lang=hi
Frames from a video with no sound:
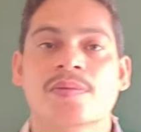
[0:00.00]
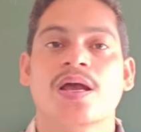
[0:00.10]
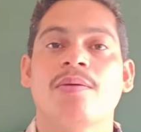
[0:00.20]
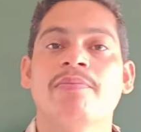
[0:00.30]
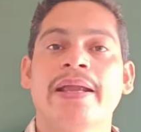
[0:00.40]

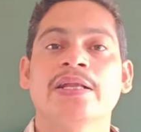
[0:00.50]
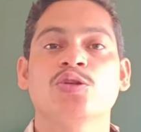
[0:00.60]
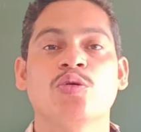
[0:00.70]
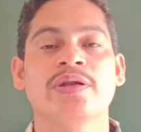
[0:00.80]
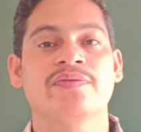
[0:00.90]
अब मैंने
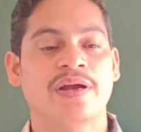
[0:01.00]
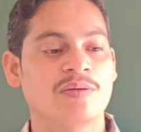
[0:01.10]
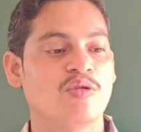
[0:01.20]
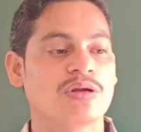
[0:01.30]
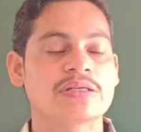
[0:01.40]
दो डिफरेंट
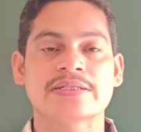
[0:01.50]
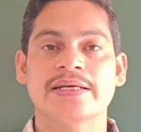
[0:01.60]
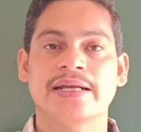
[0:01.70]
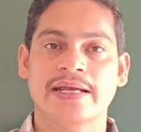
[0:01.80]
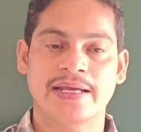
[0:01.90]
बोटल्स ले
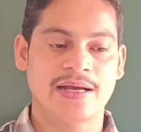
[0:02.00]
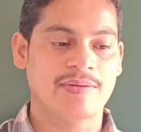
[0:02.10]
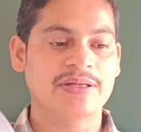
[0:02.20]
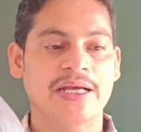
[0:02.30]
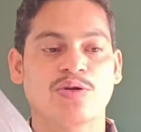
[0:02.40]
रखी हैं आप
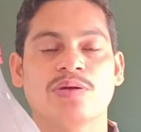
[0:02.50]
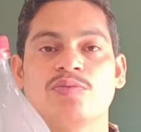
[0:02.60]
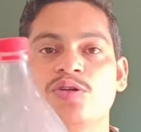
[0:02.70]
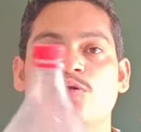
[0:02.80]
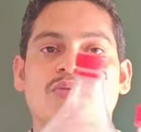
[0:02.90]
देखो इन
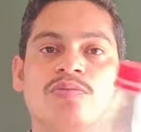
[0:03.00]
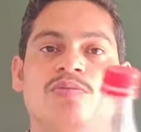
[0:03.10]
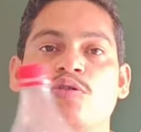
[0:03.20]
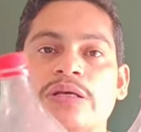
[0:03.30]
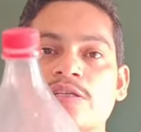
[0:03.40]
दो
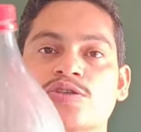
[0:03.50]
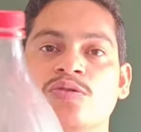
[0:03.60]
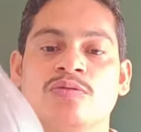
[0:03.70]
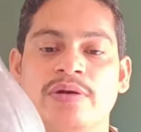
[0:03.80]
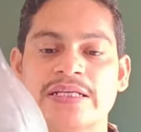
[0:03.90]
बोटल्स
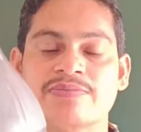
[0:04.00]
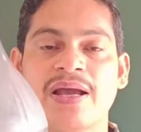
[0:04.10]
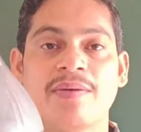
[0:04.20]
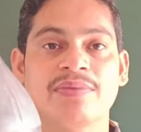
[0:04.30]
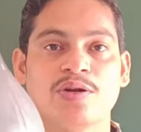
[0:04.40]
को इसमें
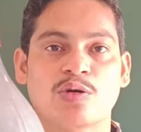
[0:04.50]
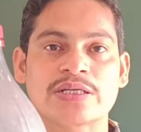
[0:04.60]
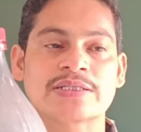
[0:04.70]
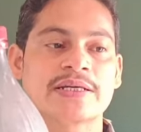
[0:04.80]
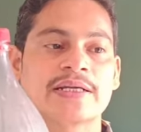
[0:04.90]
आप
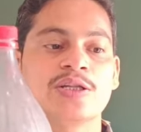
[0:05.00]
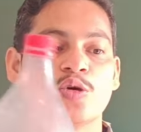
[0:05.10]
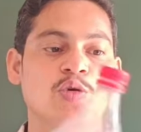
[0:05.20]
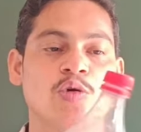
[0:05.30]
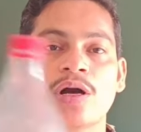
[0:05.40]
नोटिस करिए
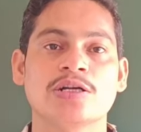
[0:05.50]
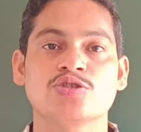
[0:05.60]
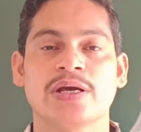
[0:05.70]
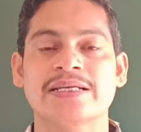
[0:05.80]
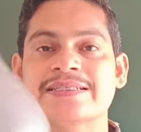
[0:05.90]
दोनों का
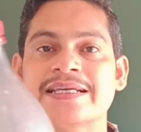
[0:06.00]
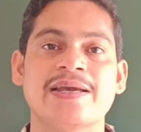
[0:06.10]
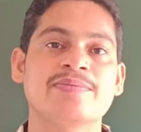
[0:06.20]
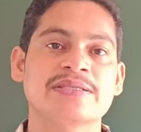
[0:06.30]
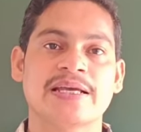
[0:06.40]
जो है
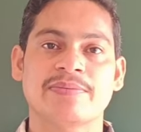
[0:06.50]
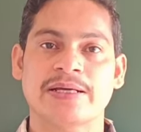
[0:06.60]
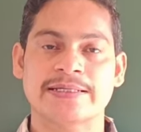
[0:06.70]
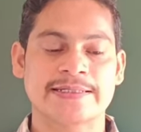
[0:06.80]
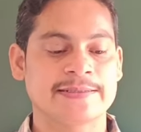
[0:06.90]
सेप सेम है
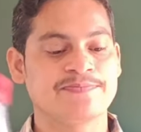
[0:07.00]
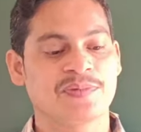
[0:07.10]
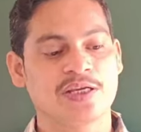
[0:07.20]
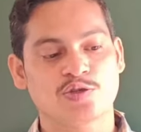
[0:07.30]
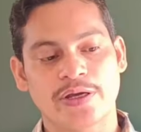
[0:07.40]
ठीक है
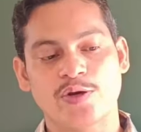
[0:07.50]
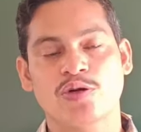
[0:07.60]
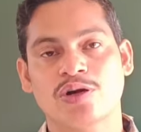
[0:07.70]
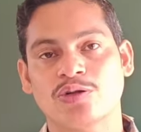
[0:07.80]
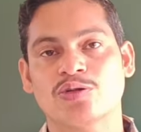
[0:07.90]
इसको इग्नोर
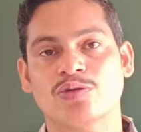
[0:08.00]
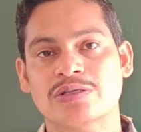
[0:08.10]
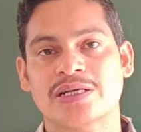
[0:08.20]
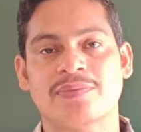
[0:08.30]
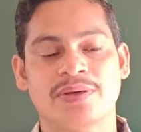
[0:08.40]
कर दो थोड़ा
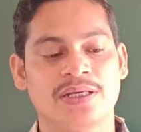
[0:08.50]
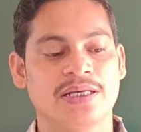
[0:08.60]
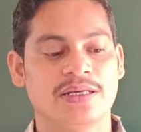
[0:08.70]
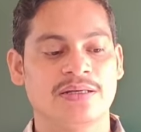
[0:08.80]
सा यहाँ पे ये